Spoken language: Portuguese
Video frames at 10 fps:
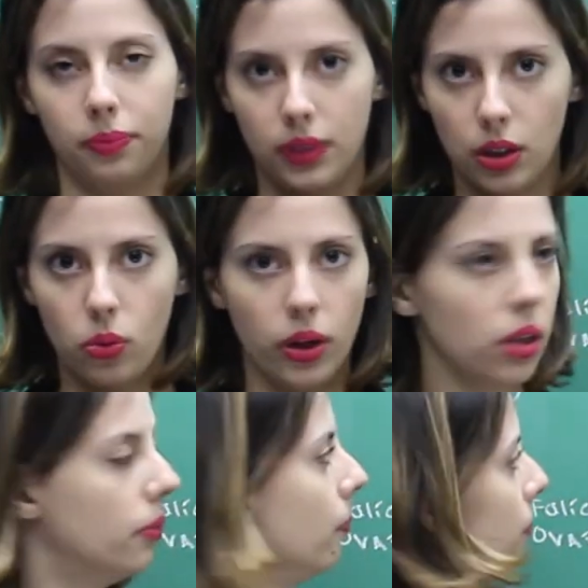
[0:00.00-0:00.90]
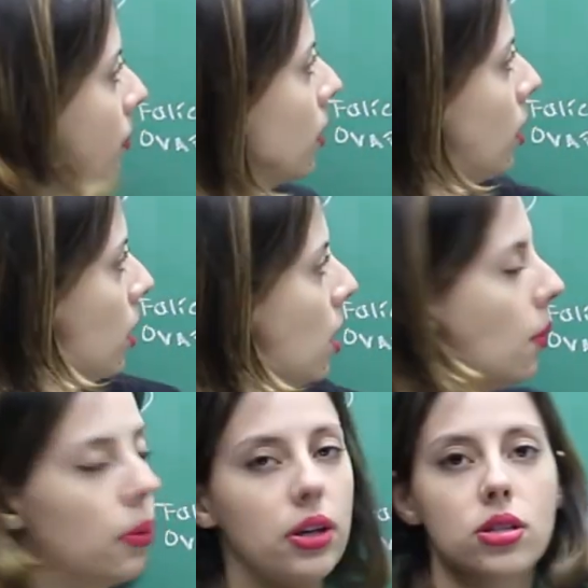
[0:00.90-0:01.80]
Tranquilo?
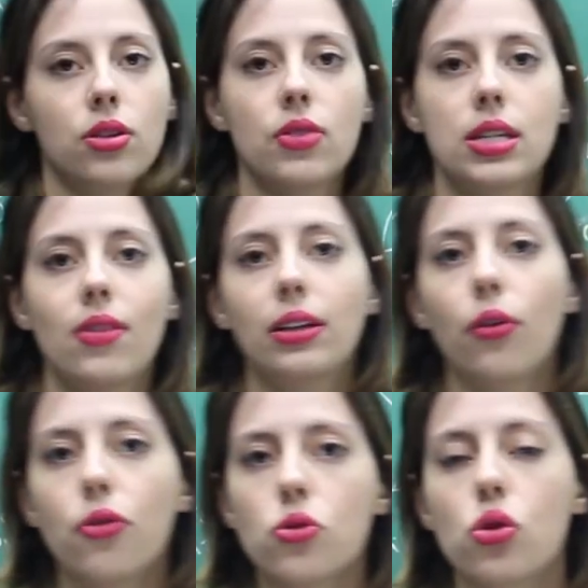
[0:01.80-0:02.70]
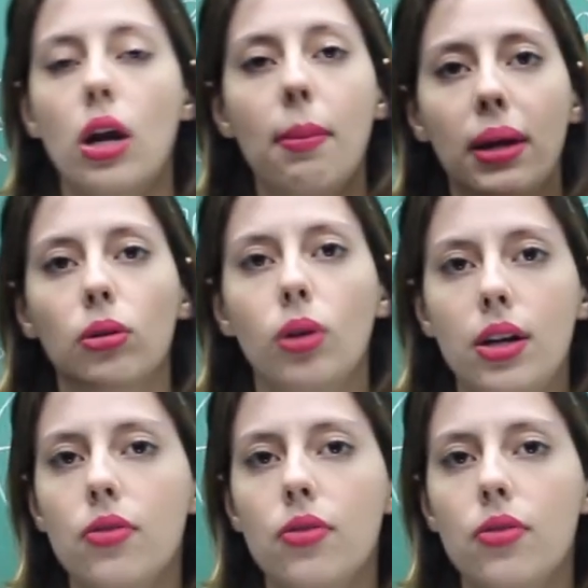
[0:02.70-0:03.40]
Por isso que você vai ter o um funcionamento ali,